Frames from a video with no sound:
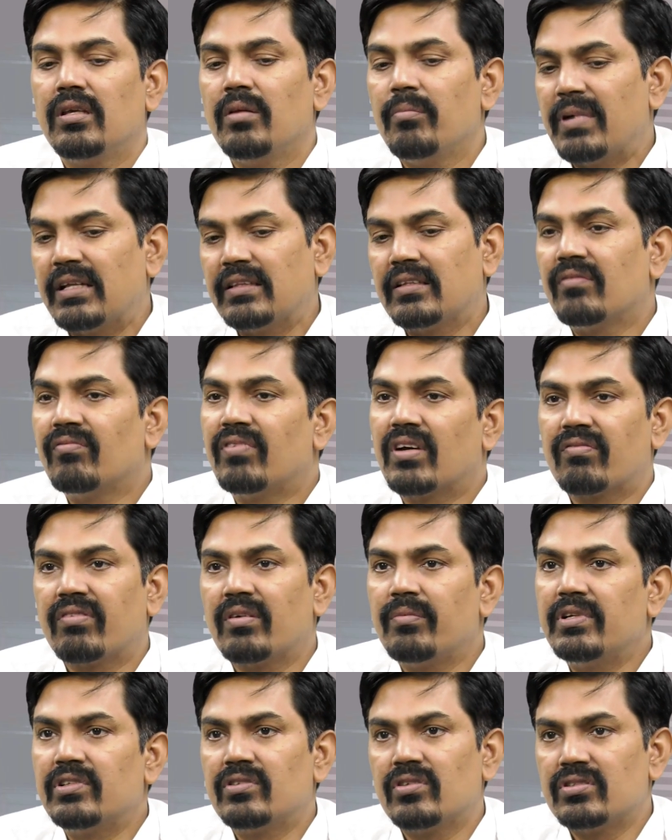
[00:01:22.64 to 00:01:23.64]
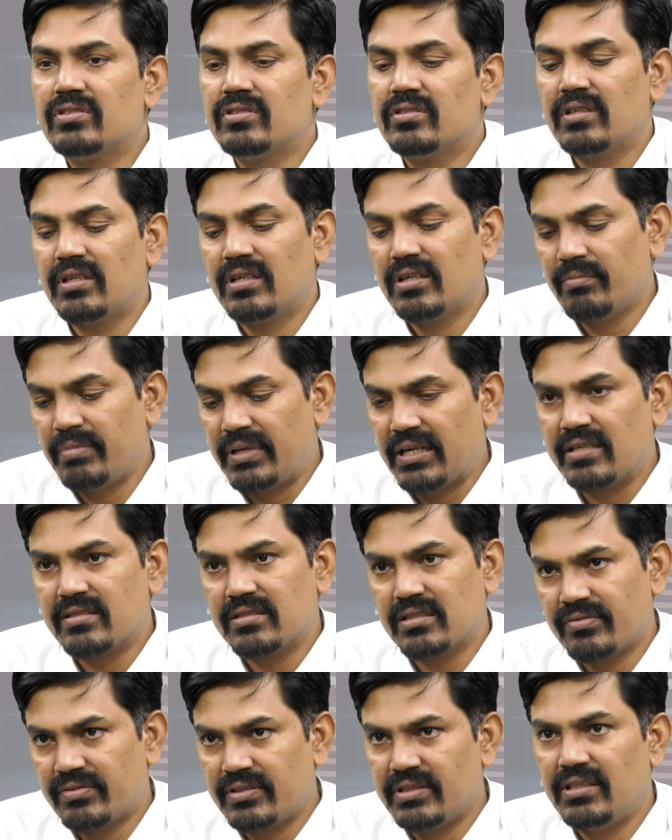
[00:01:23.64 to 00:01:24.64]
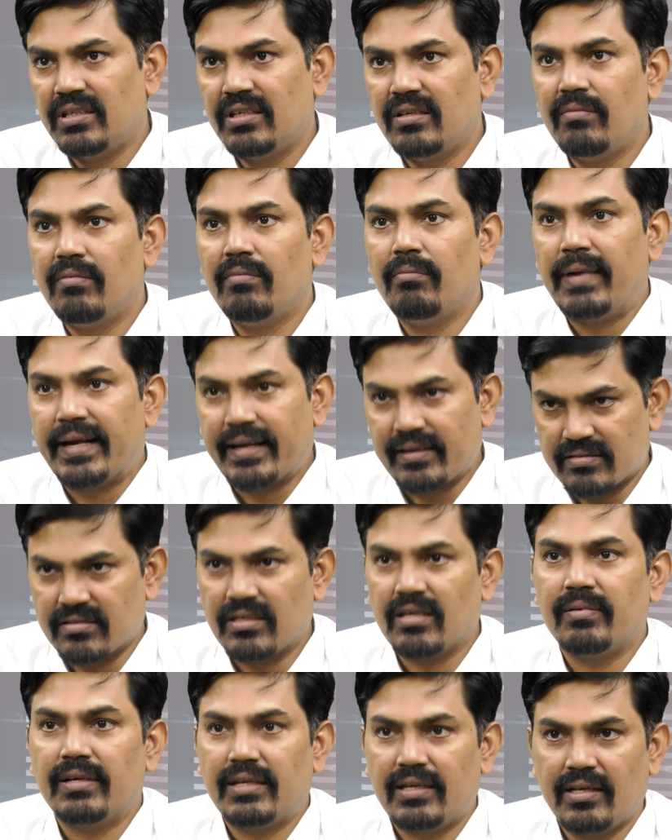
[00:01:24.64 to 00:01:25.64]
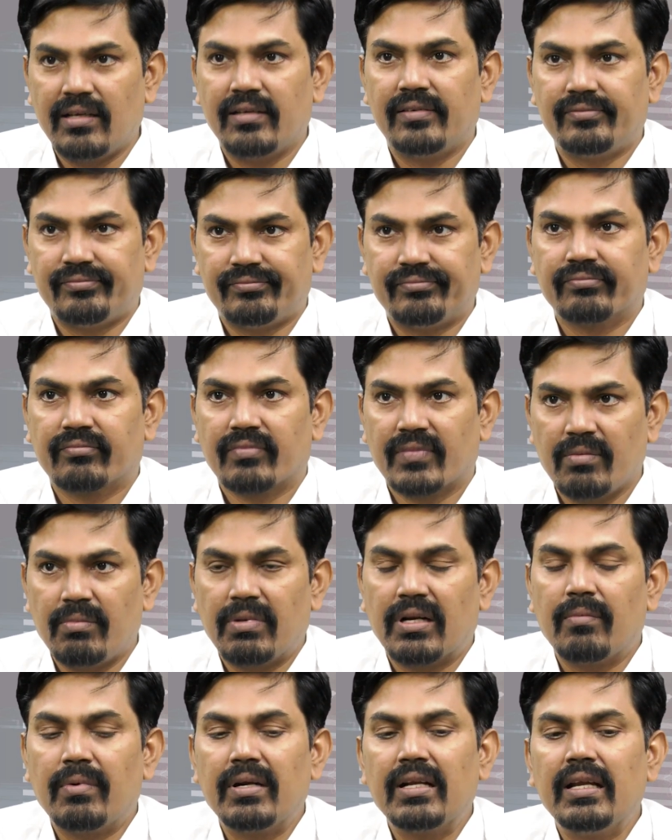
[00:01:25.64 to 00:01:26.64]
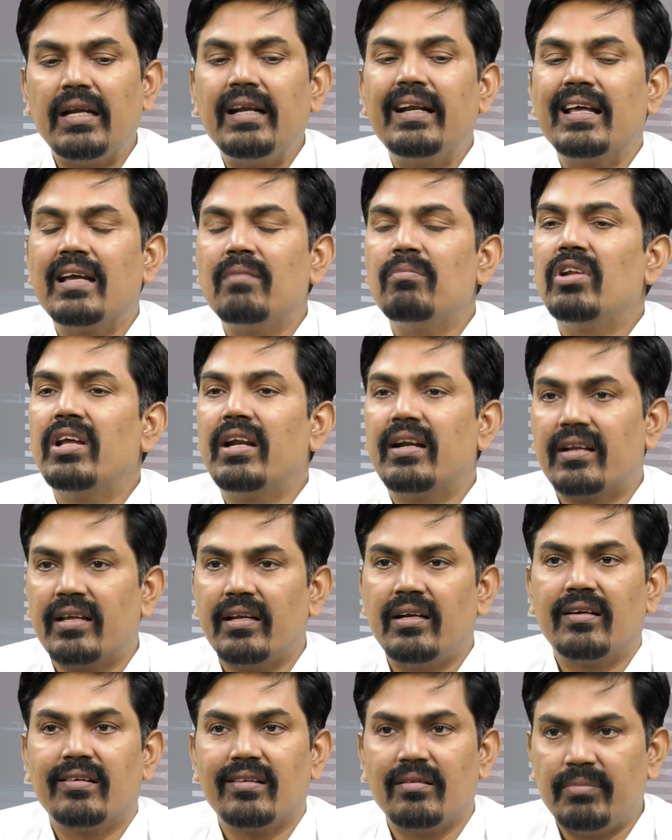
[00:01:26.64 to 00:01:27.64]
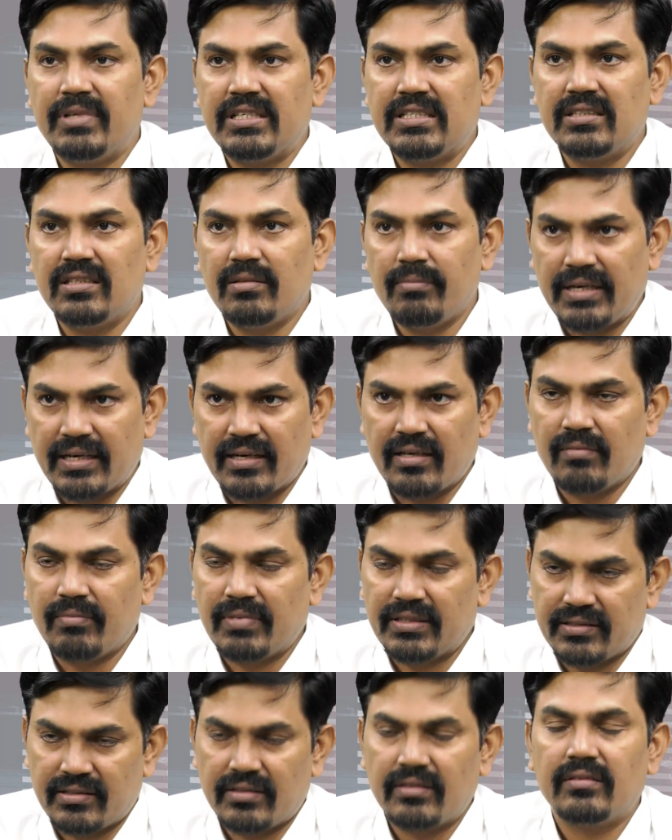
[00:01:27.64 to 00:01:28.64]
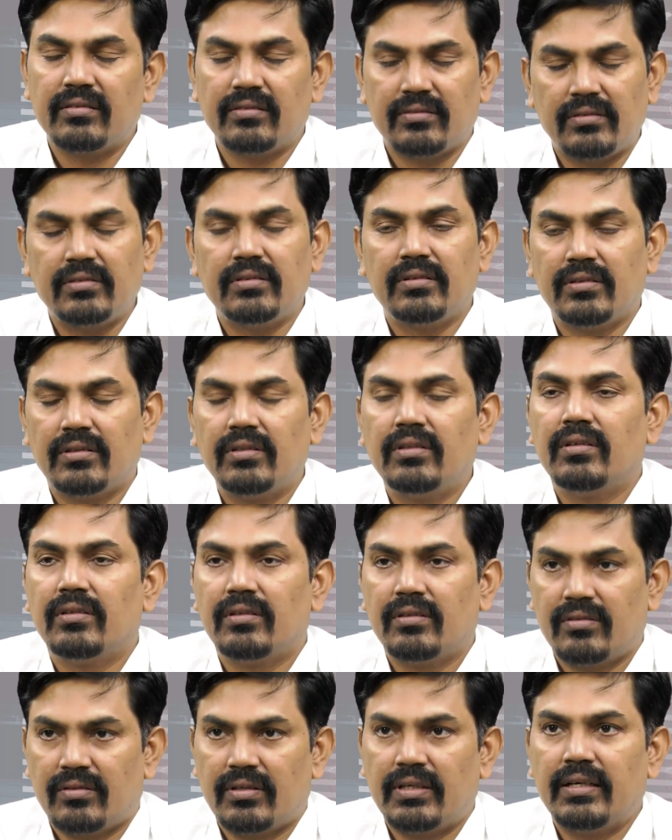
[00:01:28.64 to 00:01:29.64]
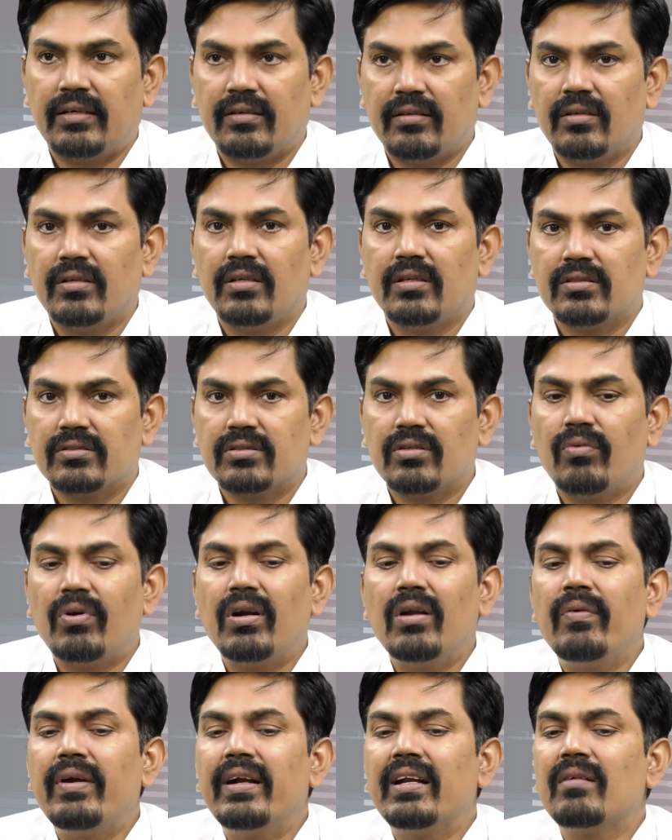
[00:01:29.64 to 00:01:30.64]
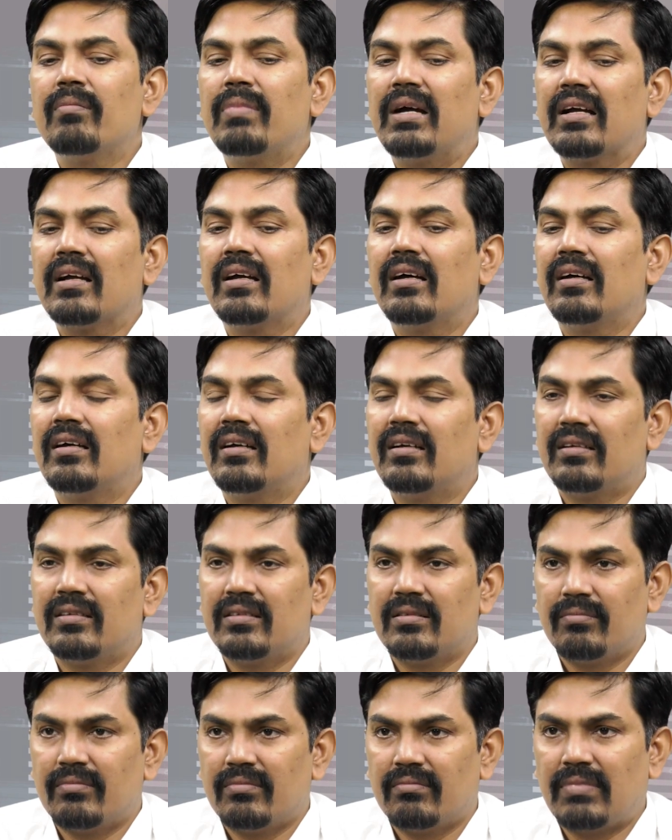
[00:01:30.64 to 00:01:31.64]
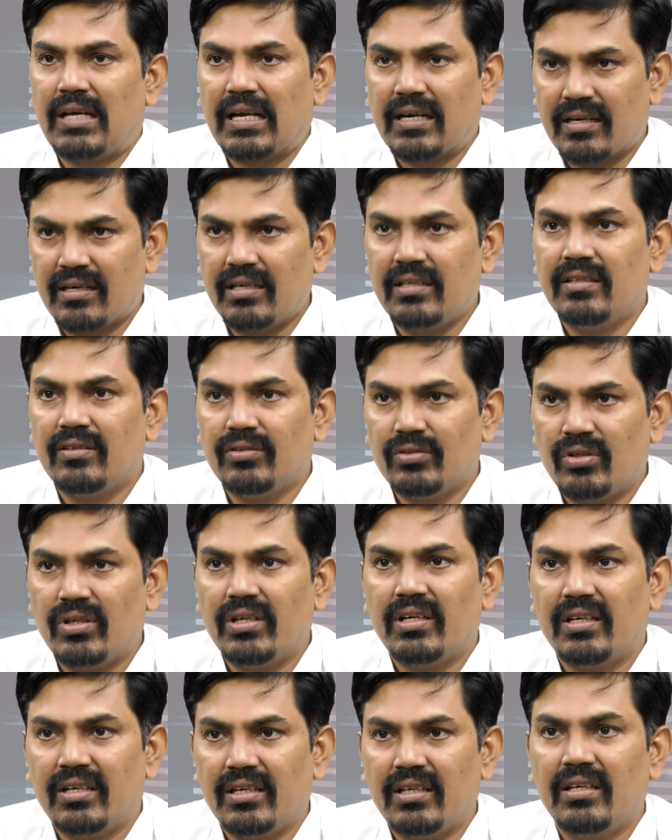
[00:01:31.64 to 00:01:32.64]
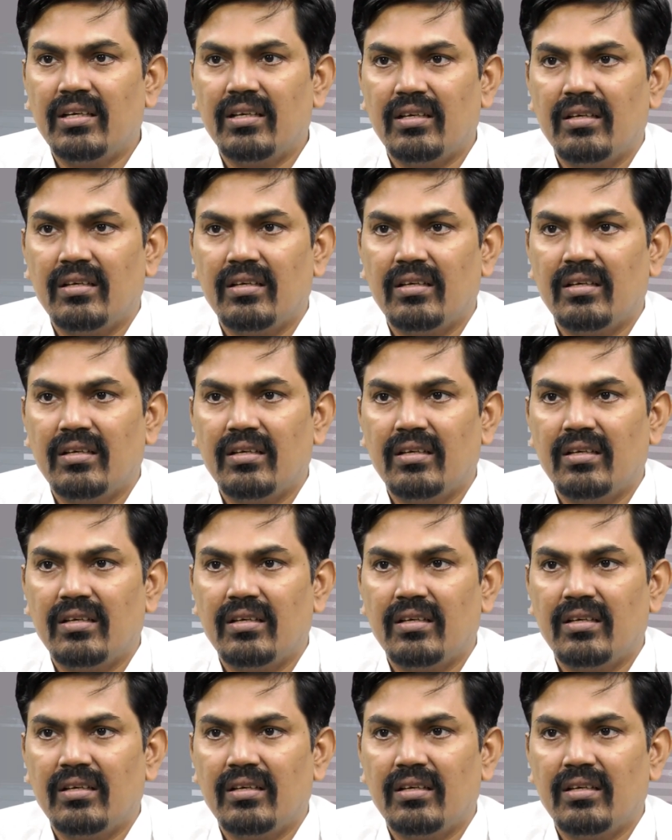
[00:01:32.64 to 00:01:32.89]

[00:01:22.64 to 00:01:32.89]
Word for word: ఈ మాత్రం పర్ఫార్మెన్స్ వస్తుందంటే బికాస్ ఆఫ్ ఇది మెటల్స్ కాబట్టి కాబట్టి ఇన్ టైంలో ఎంటర్ అయినట్టు అనిపించింది మెటల్ మాత్రం రైట్ సో వరల్డ్ వైడ్కి బాగా మార్కెట్లు ఇదవుతున్నాయండి